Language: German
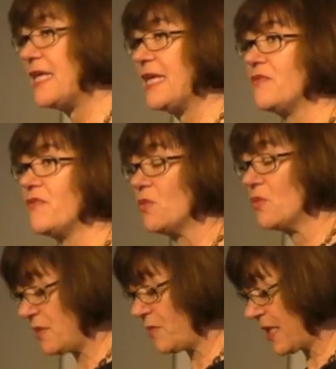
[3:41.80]
etwa
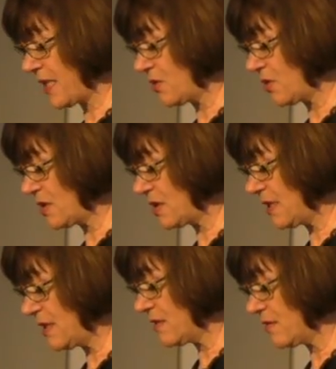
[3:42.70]
Rosi Braidotti
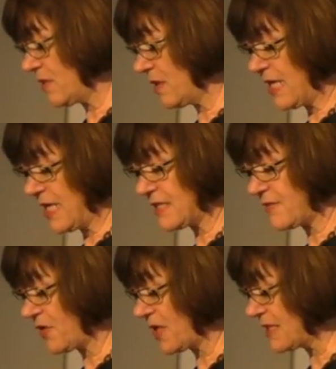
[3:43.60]
erst
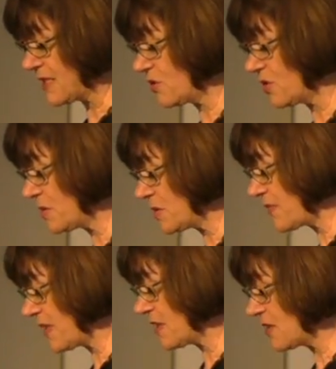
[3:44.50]
vor ganz kurzem
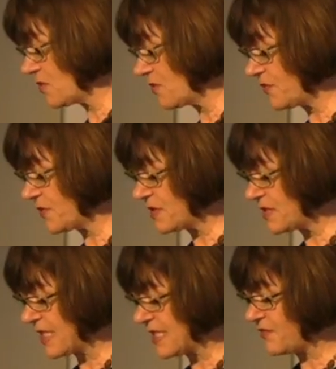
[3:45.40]

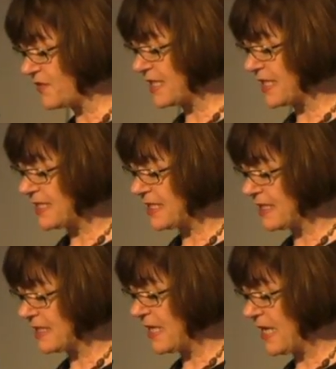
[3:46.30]
2014 als
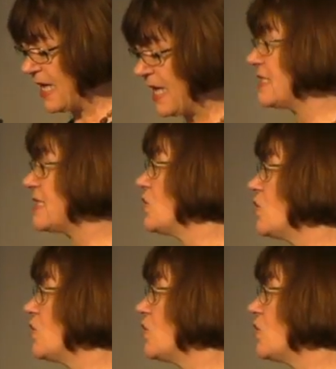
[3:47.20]
Vertreterin eines New